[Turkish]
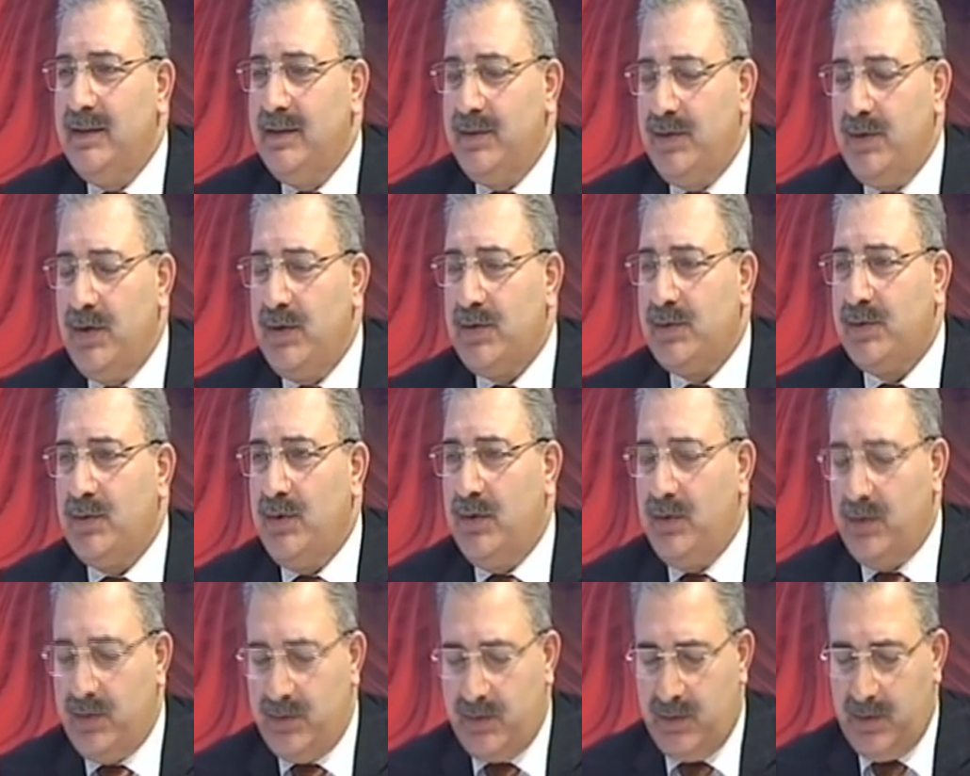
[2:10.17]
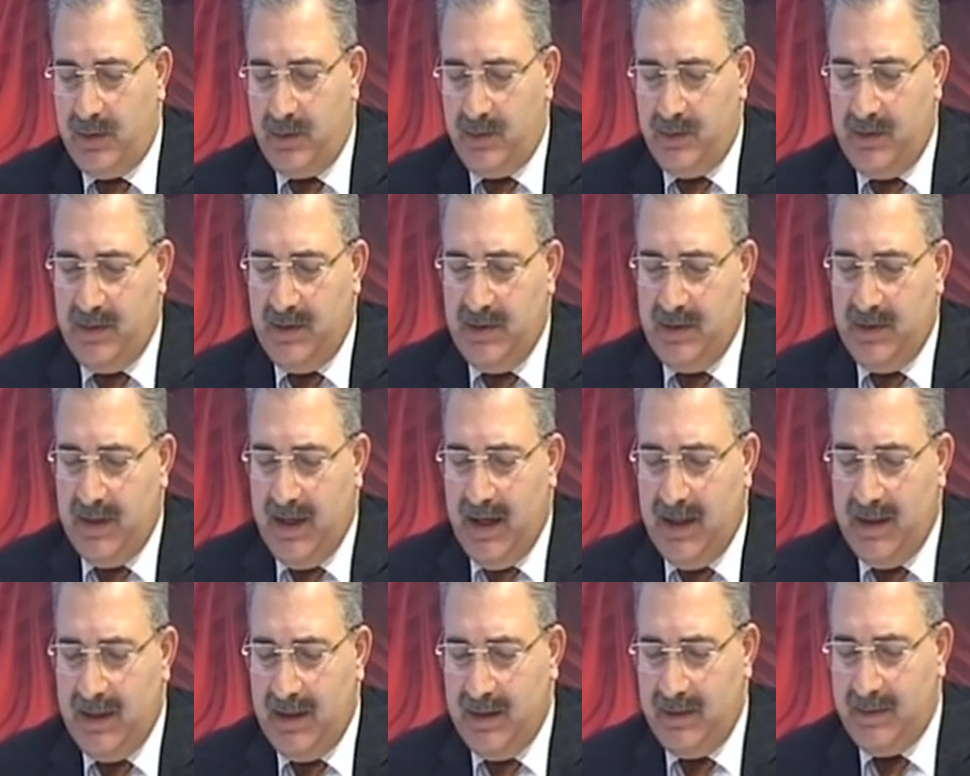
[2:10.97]
söz konusu e,
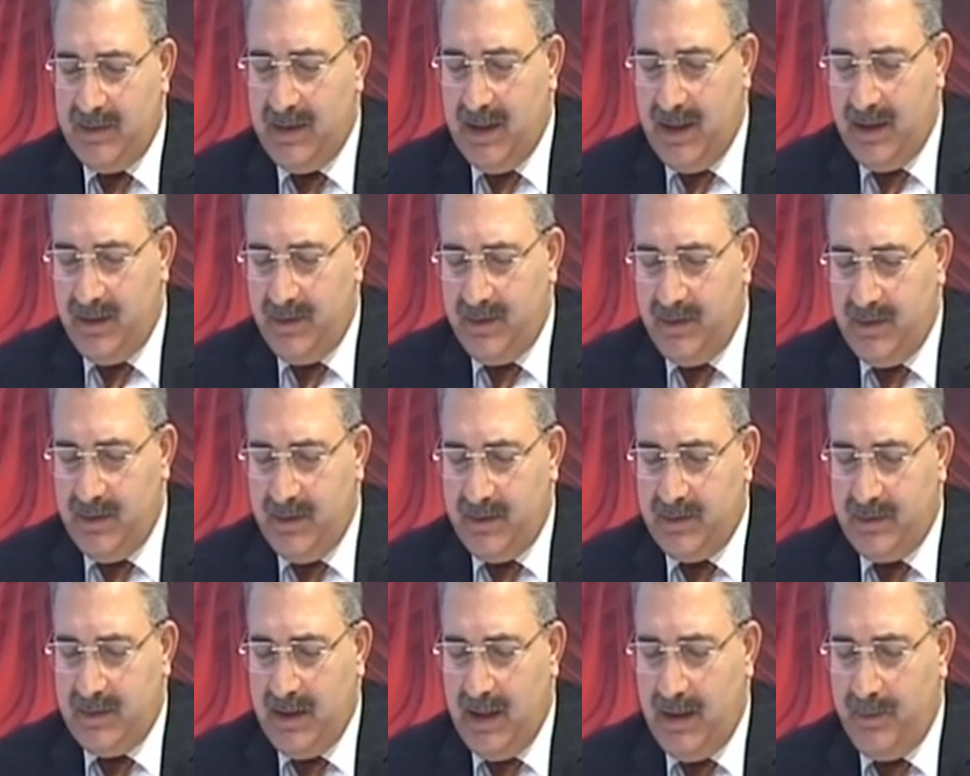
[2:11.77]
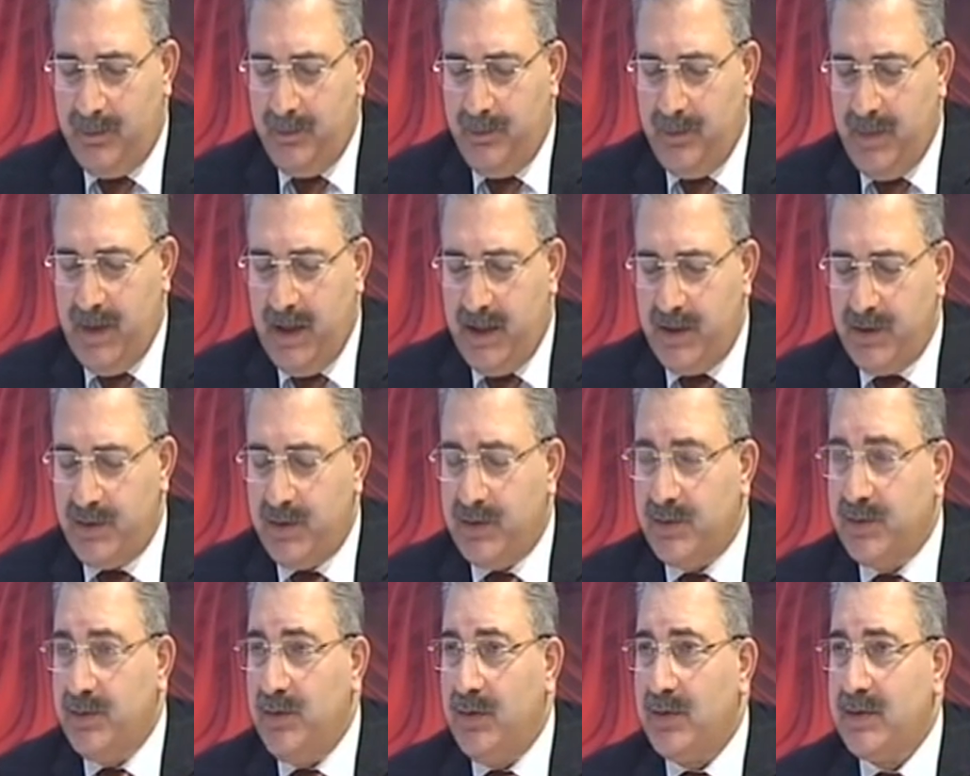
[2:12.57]
alanda tam
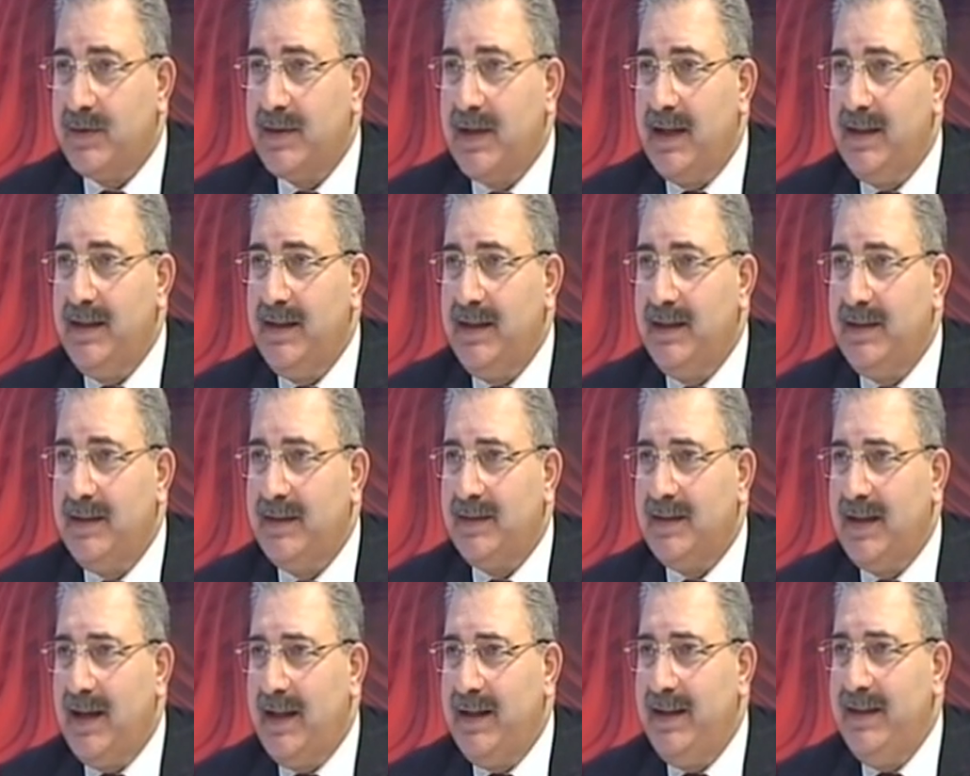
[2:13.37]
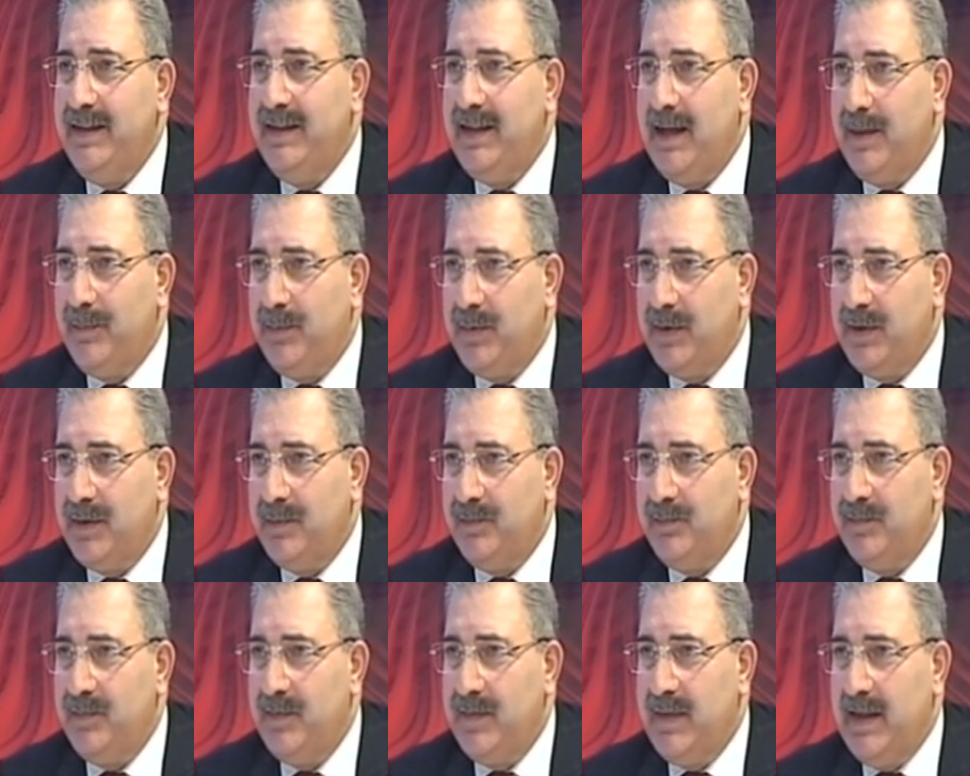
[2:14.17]
597 tane yapı